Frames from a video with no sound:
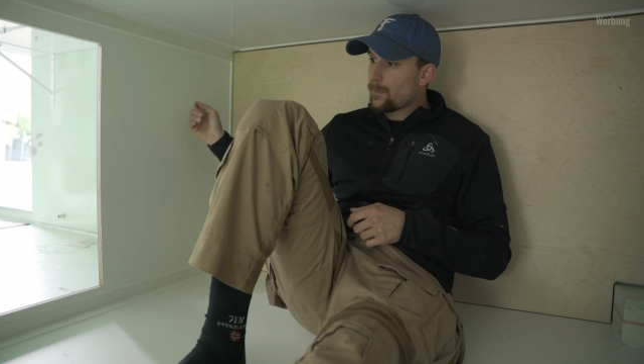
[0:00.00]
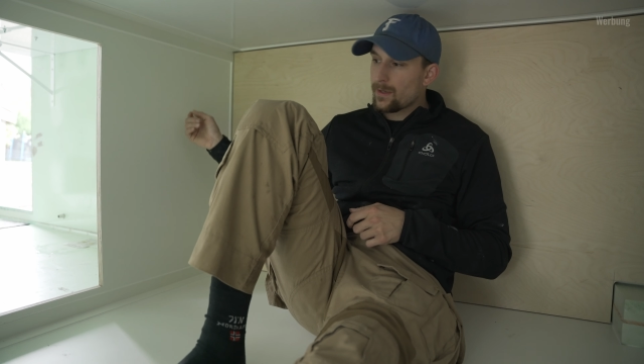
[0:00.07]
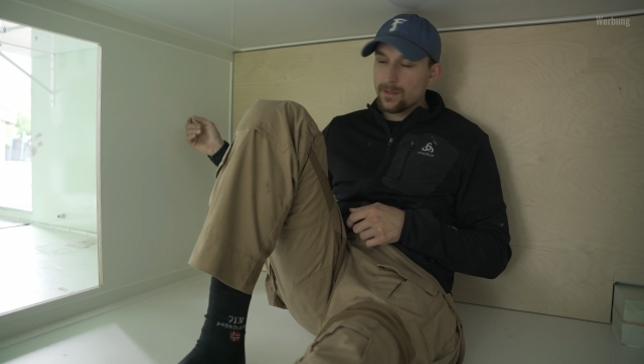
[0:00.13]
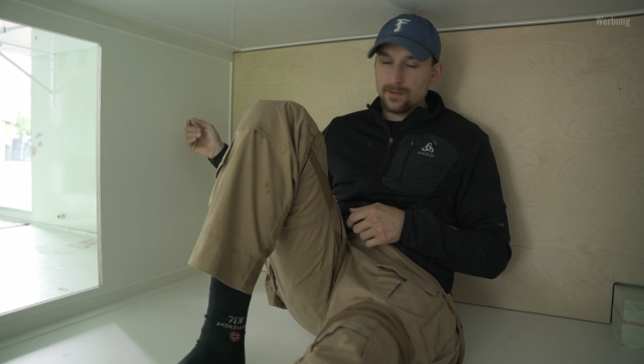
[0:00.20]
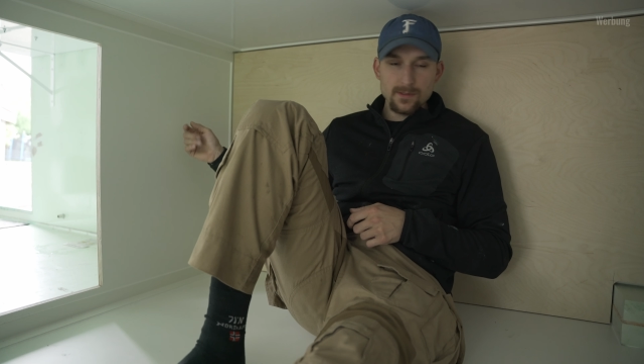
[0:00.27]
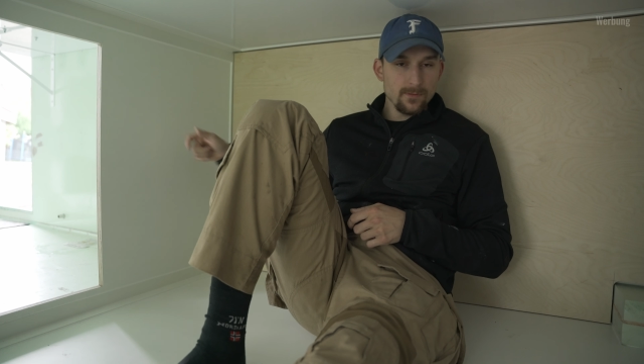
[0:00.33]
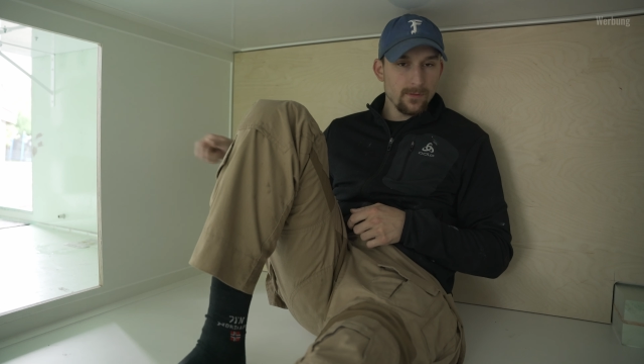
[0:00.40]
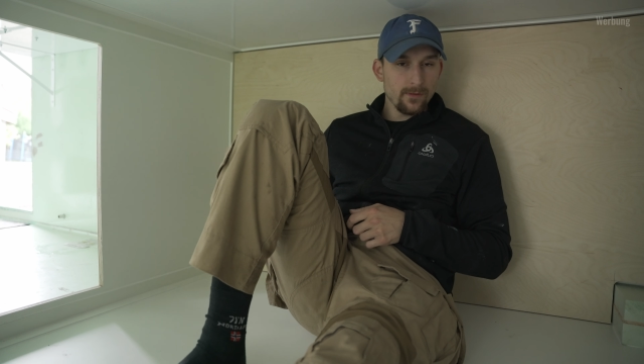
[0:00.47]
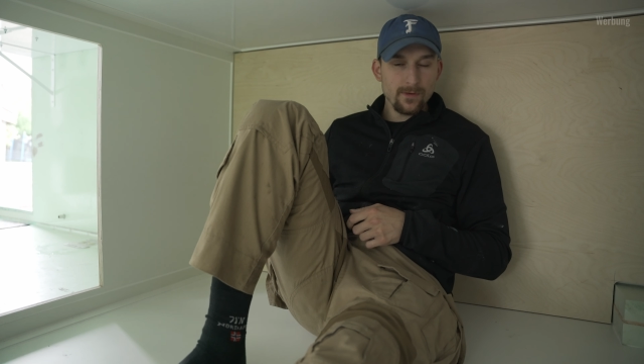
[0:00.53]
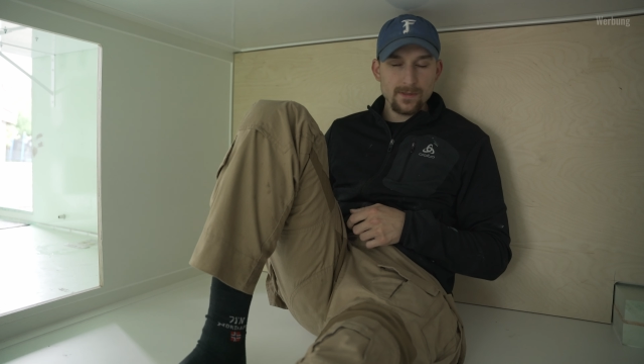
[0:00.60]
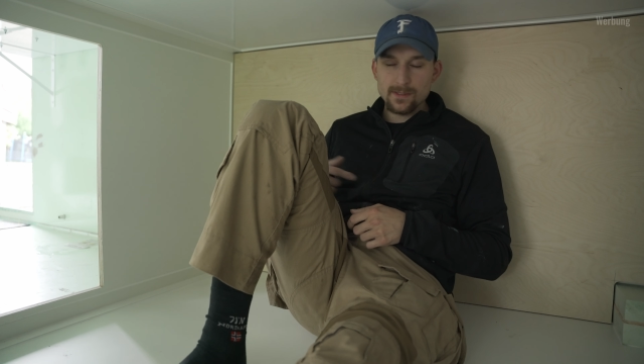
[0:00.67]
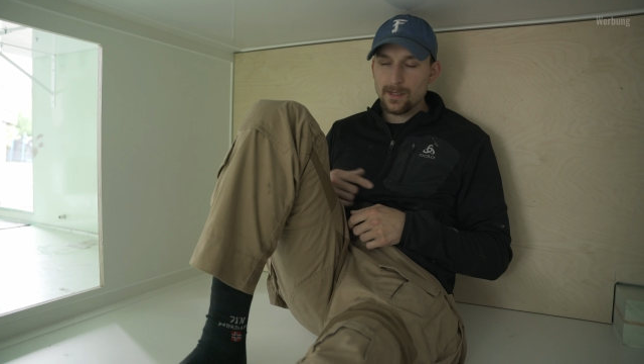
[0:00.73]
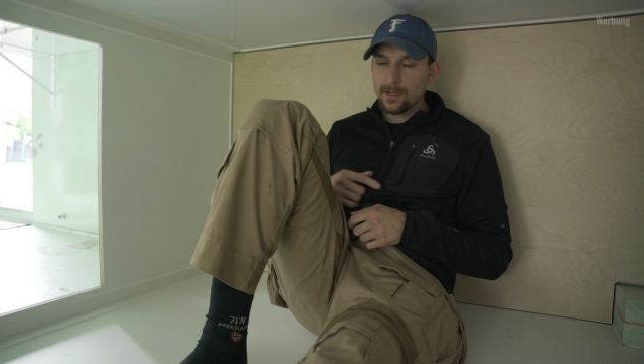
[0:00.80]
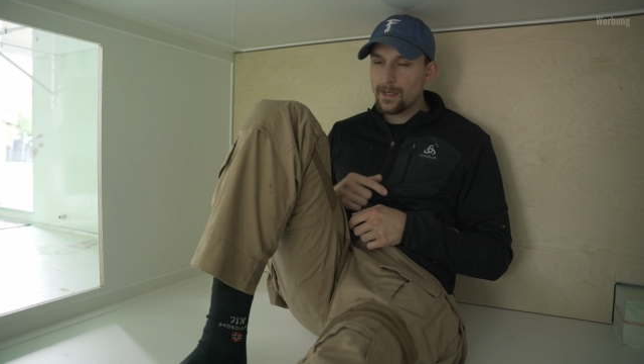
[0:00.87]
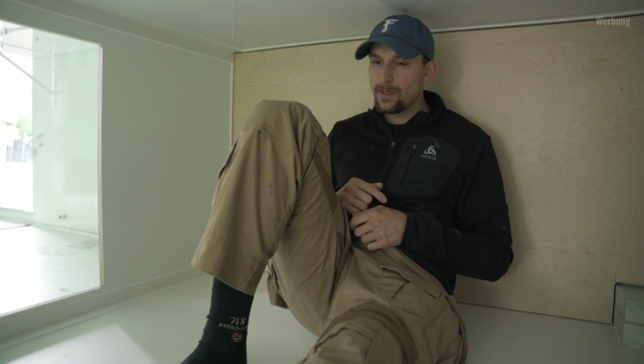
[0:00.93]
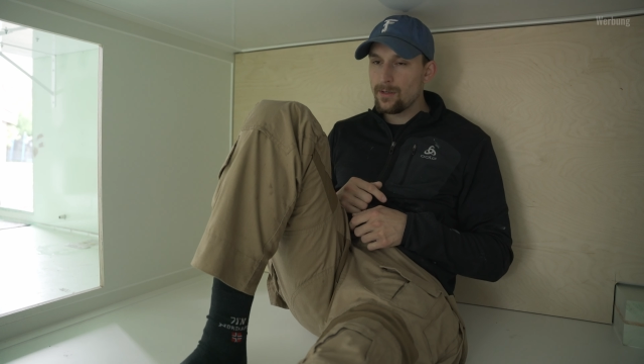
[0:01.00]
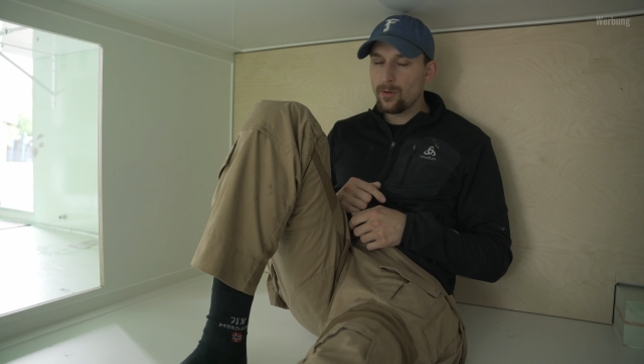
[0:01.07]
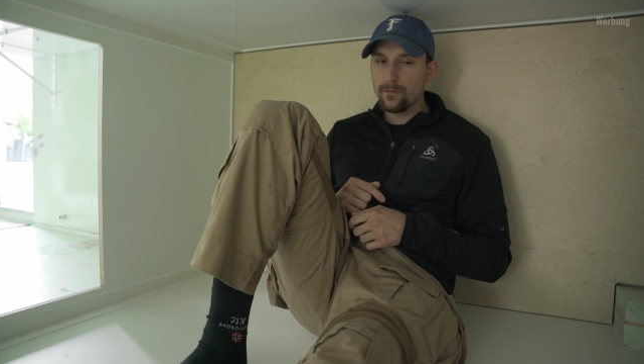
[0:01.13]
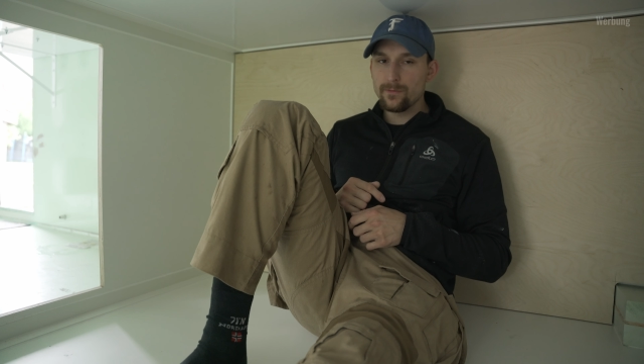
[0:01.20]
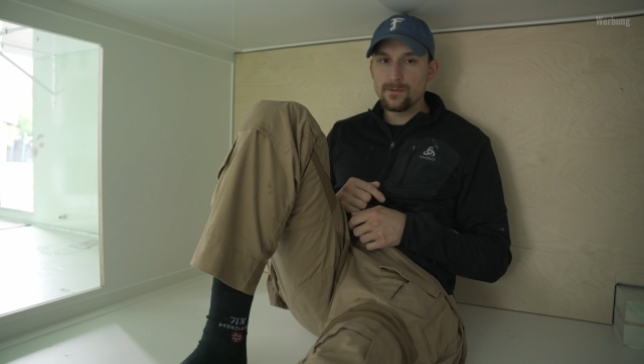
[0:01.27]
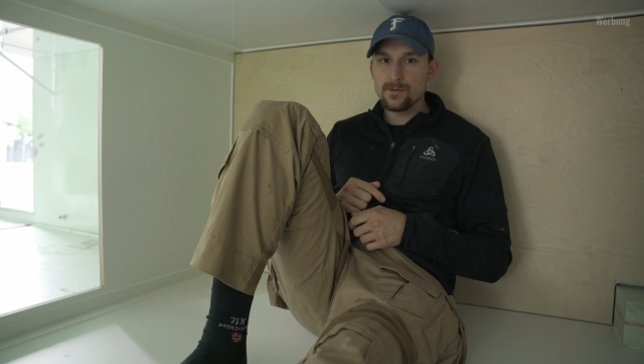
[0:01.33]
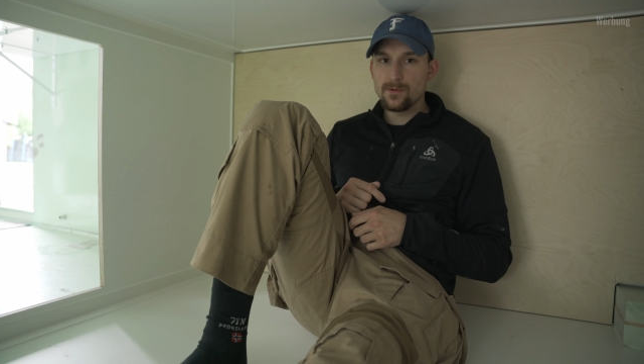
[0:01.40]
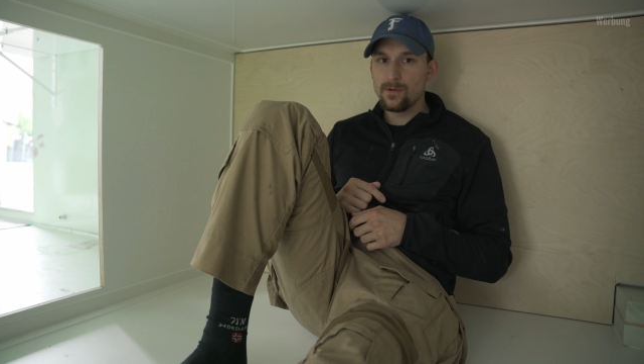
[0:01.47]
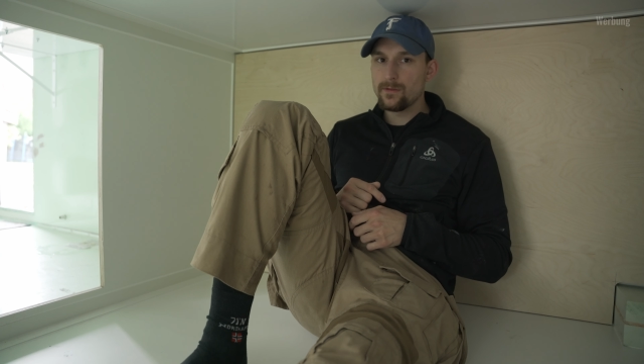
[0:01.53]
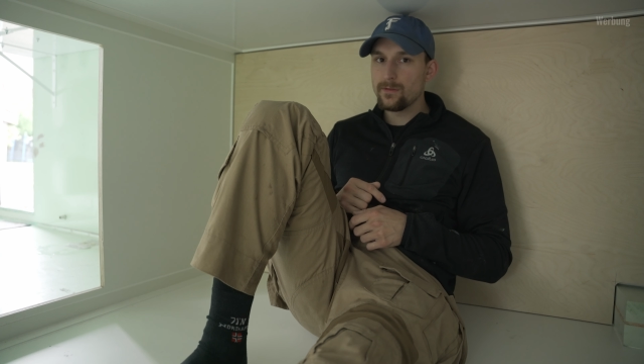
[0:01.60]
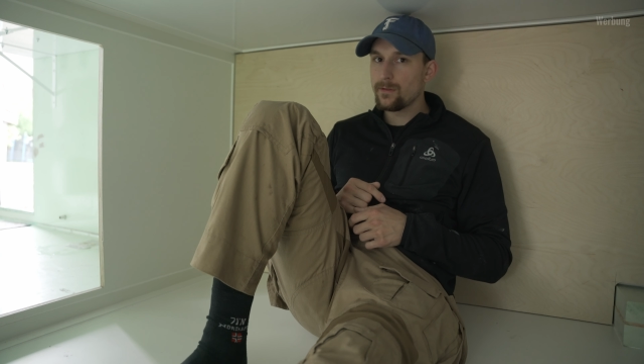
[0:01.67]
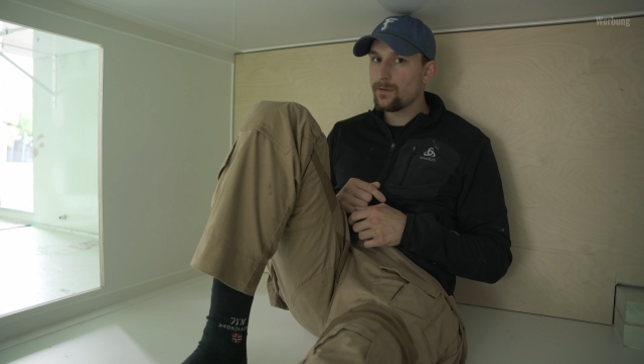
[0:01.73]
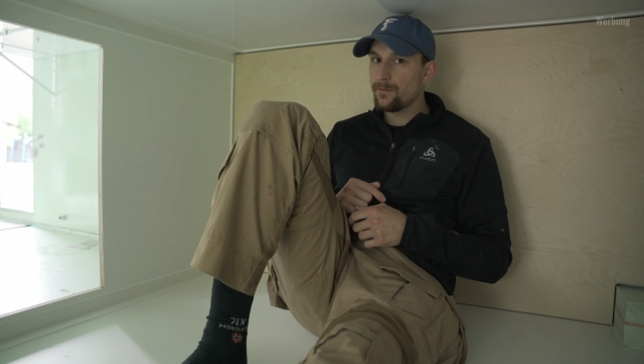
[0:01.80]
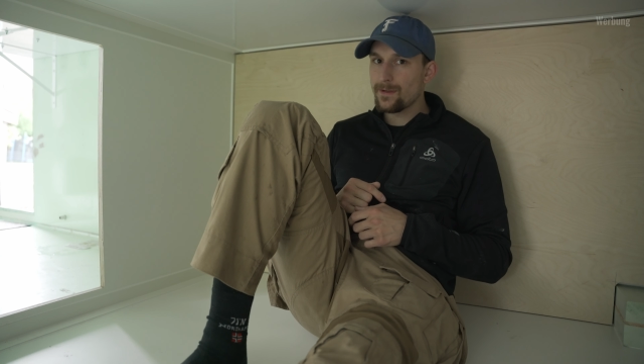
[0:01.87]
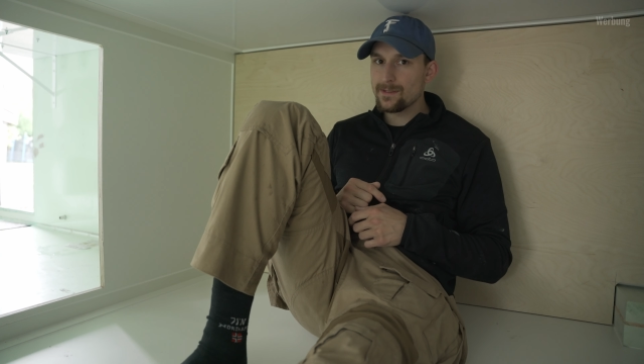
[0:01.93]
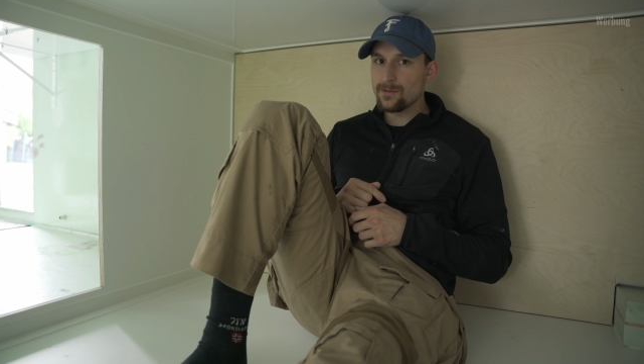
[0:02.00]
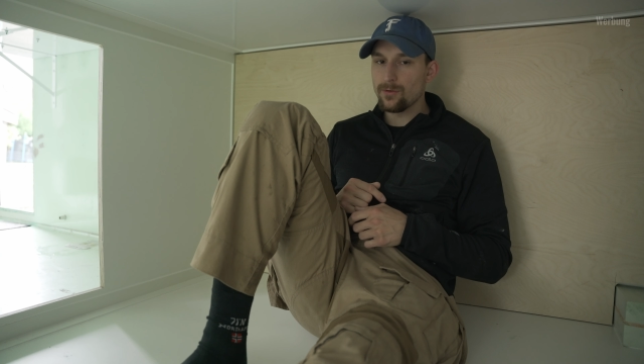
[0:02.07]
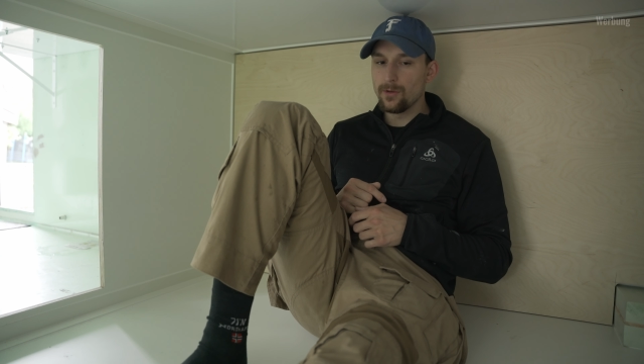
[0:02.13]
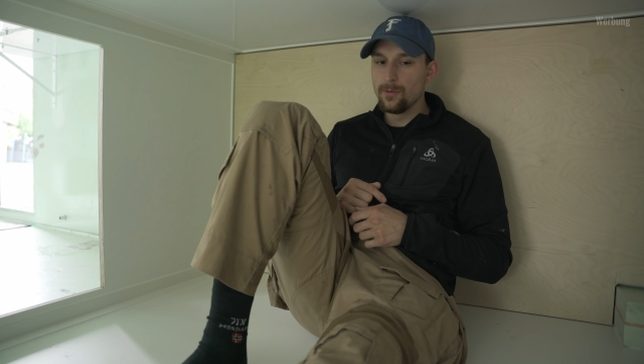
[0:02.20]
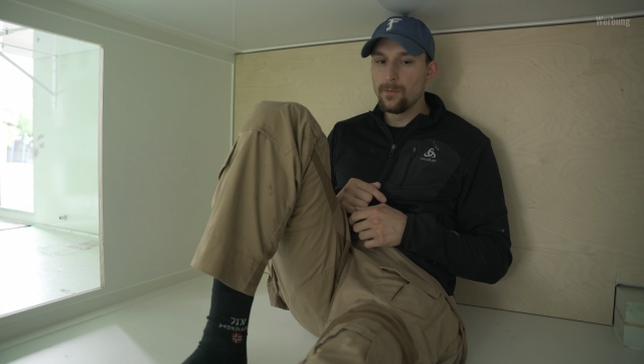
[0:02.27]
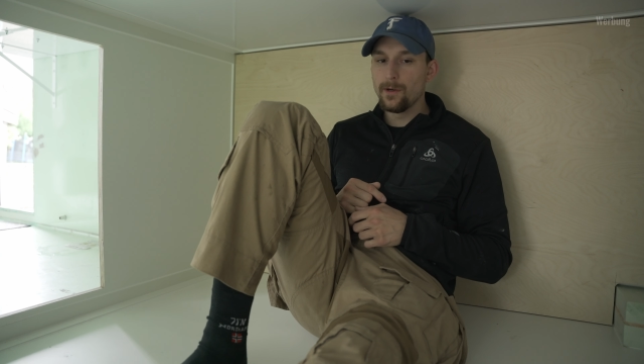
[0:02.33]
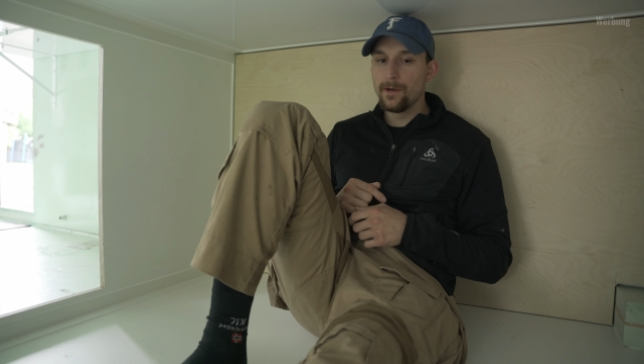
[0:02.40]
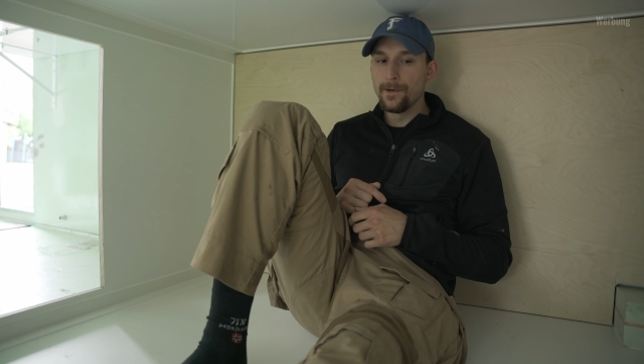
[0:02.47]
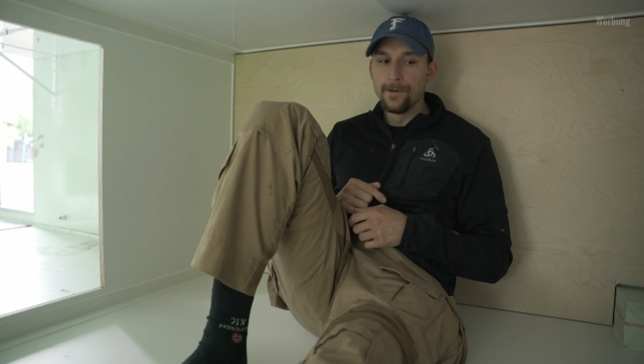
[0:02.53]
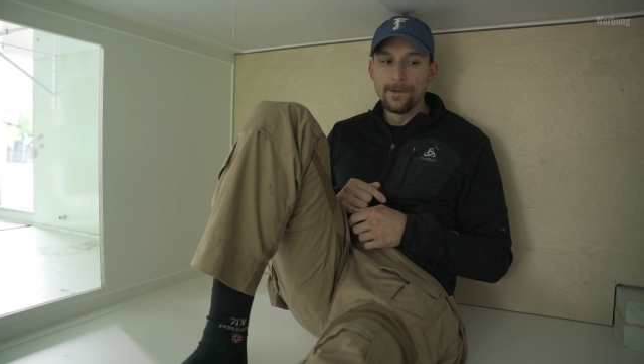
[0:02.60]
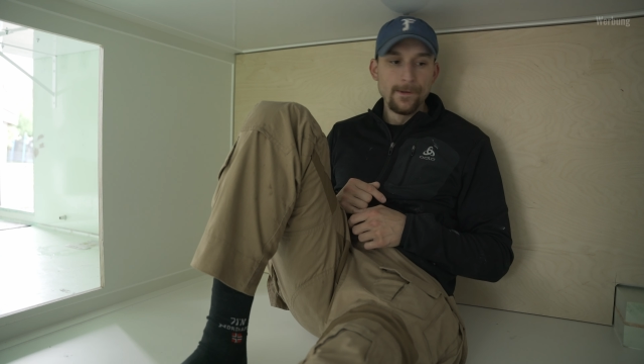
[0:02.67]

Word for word: Badezimmer Wasser reinlaufen sollte oder was auch immer,